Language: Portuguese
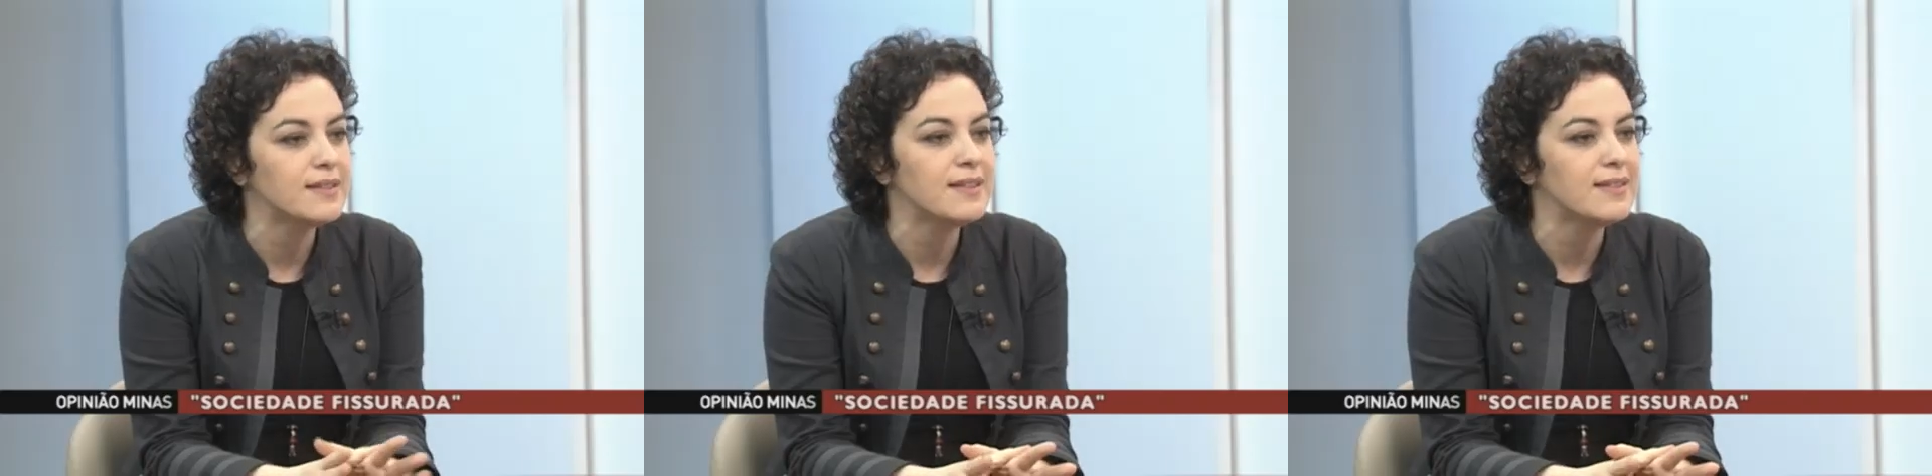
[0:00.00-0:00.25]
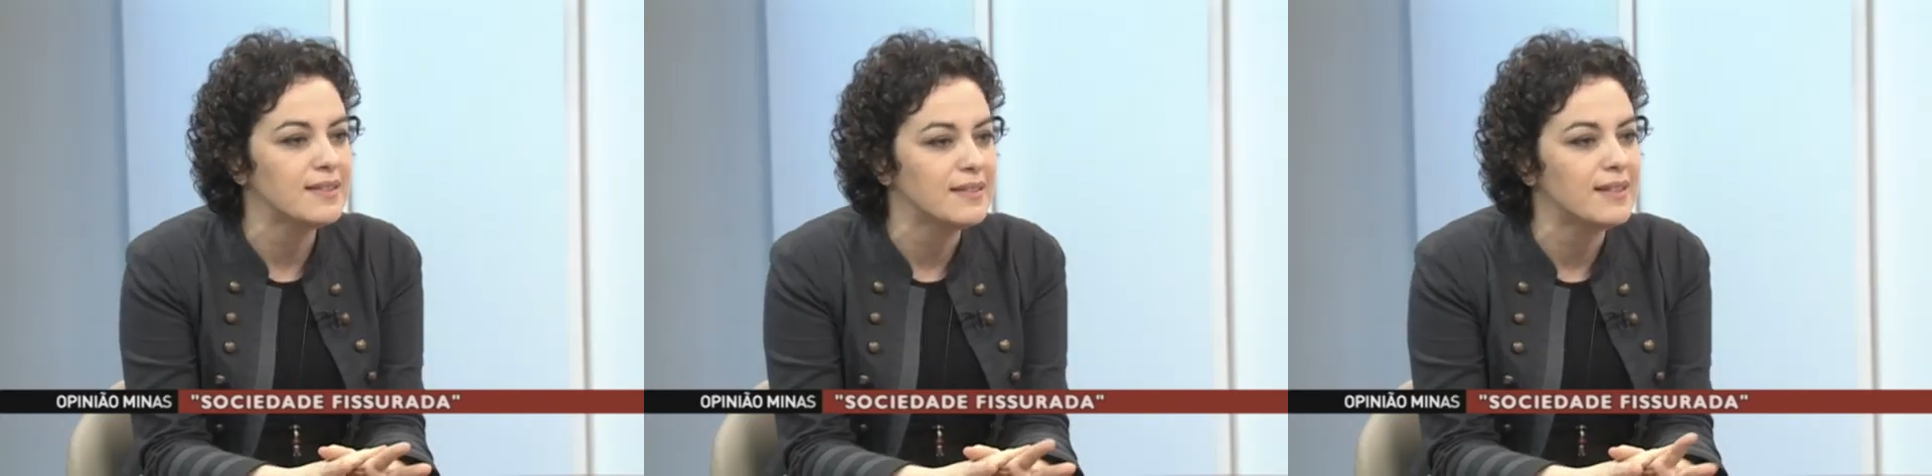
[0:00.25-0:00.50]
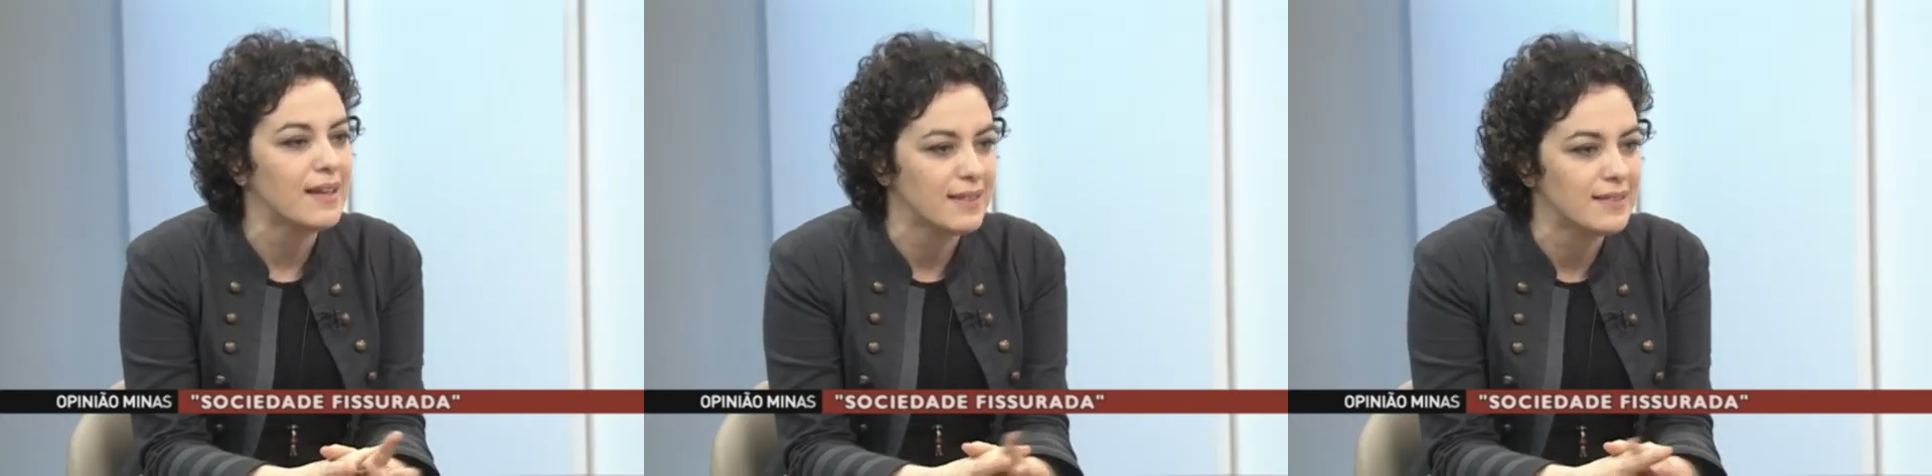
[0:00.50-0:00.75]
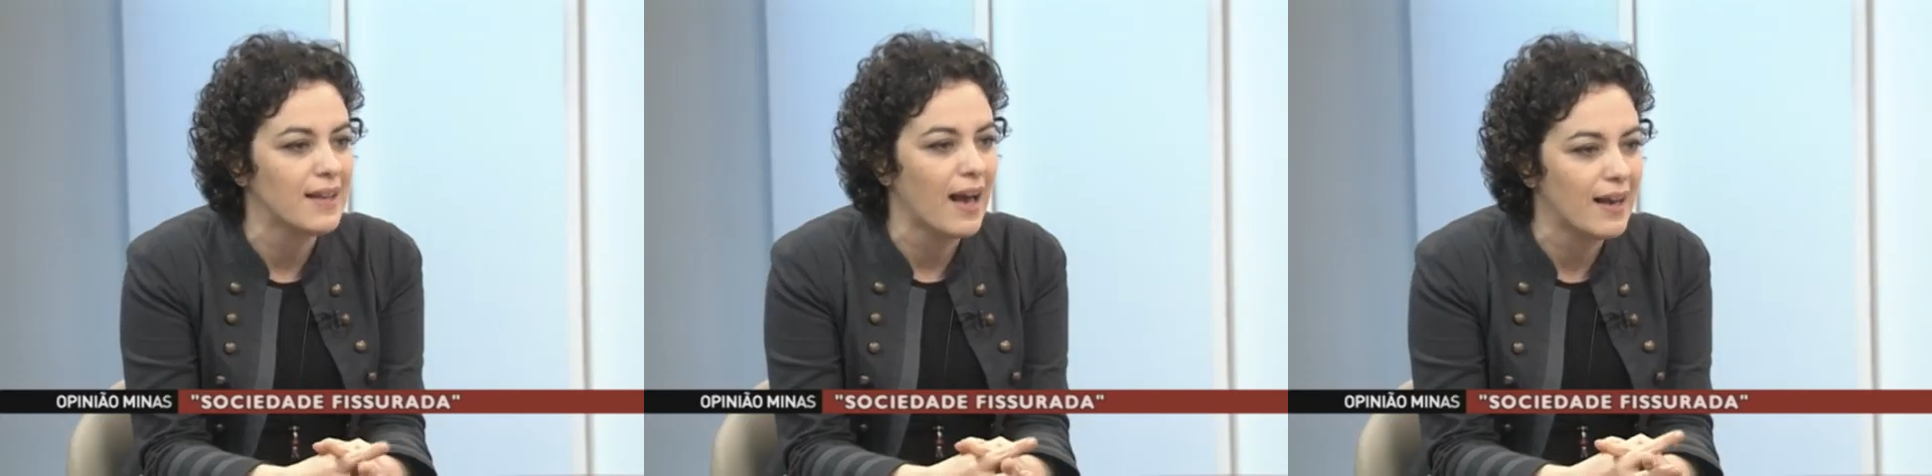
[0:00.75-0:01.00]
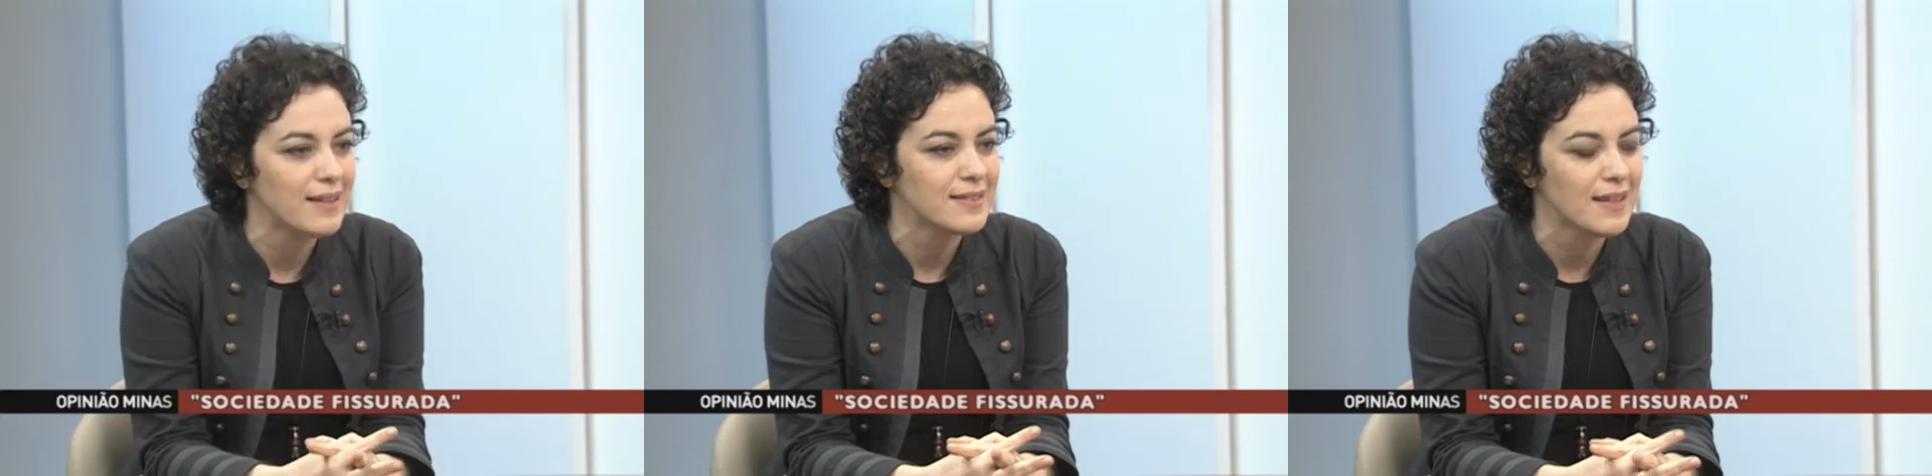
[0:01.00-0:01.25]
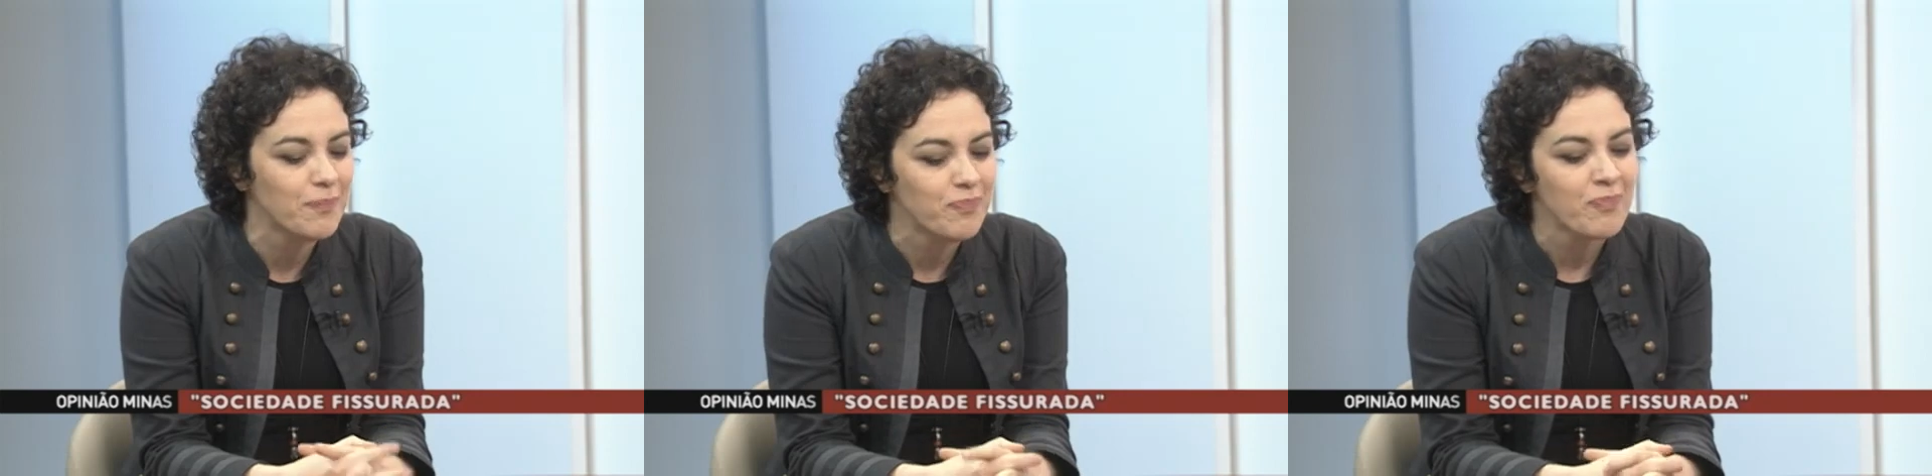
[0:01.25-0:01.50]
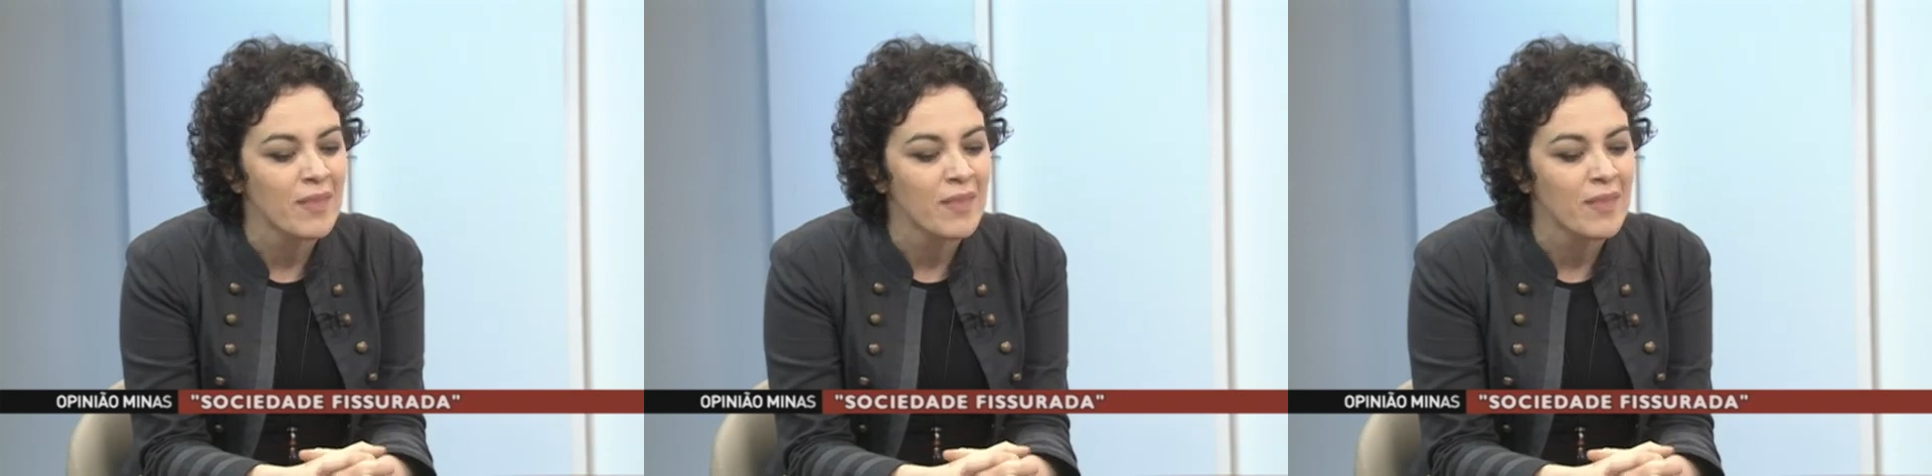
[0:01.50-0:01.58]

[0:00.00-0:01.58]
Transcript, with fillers: existenciais, né,